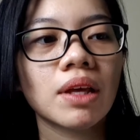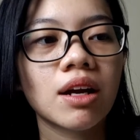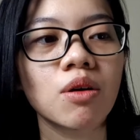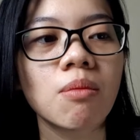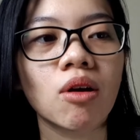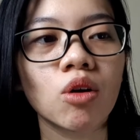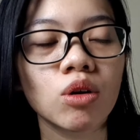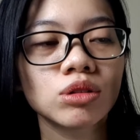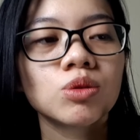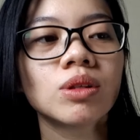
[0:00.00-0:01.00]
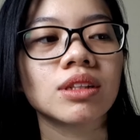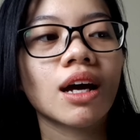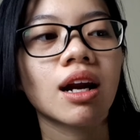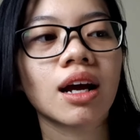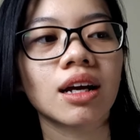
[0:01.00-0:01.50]
karena gue baru lulus gue
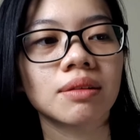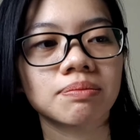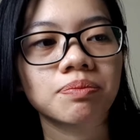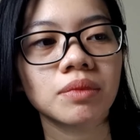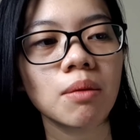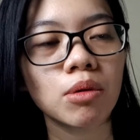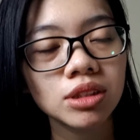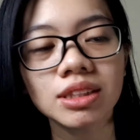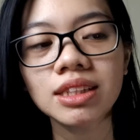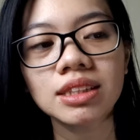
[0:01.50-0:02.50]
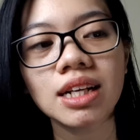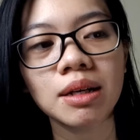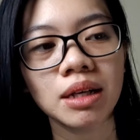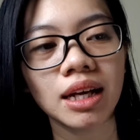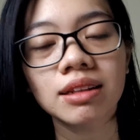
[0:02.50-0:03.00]
sekarang posisinya
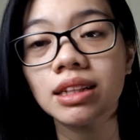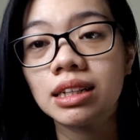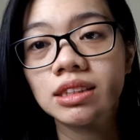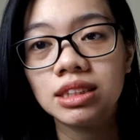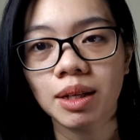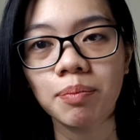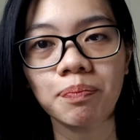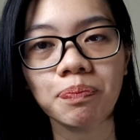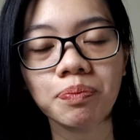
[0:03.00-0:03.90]
sedang internship